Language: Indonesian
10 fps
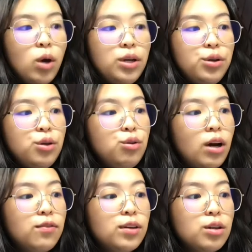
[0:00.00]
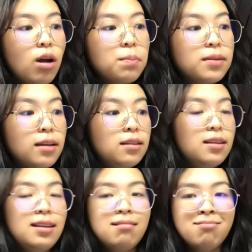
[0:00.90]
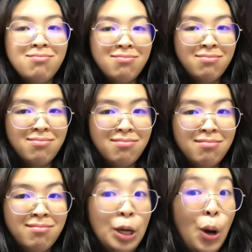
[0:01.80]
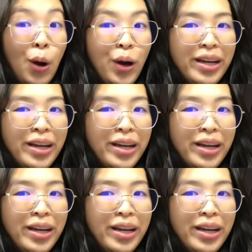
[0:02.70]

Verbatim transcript: do you do after you absensi? Gone.